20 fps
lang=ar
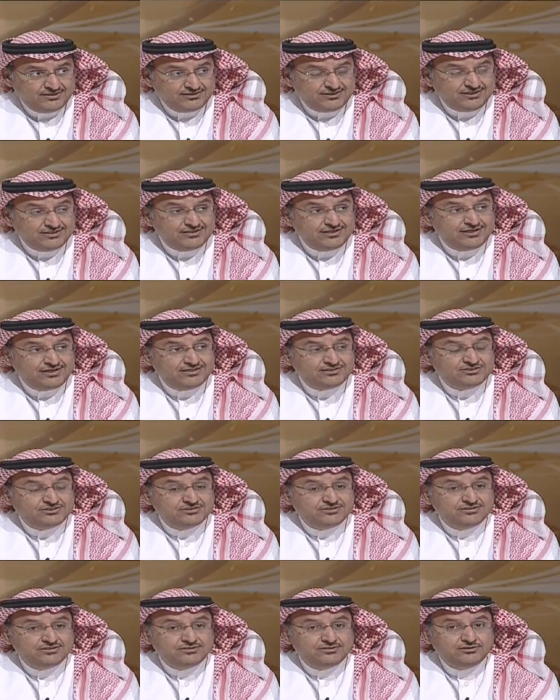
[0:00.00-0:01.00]

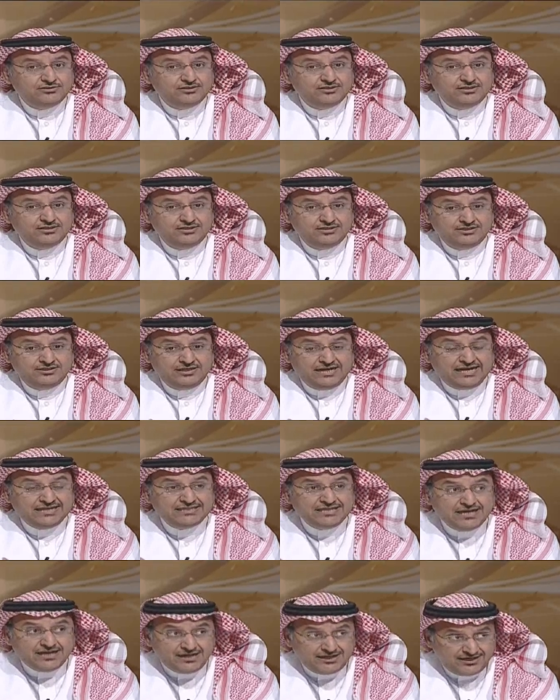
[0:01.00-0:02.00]
تحتاج آه،
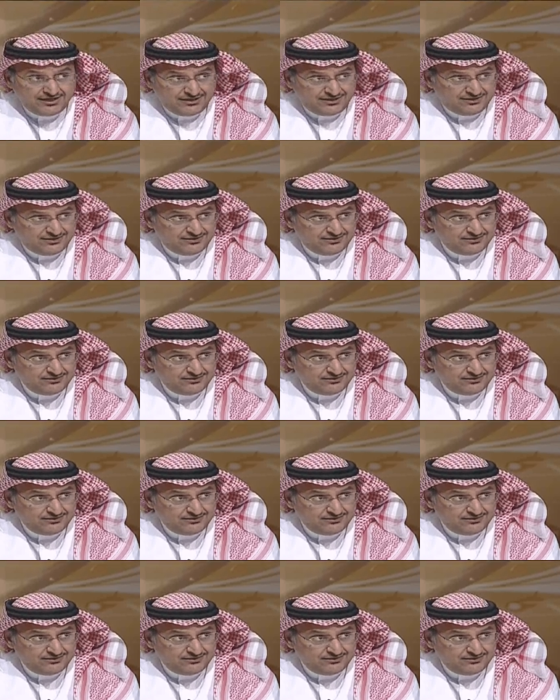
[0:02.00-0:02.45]
عدالة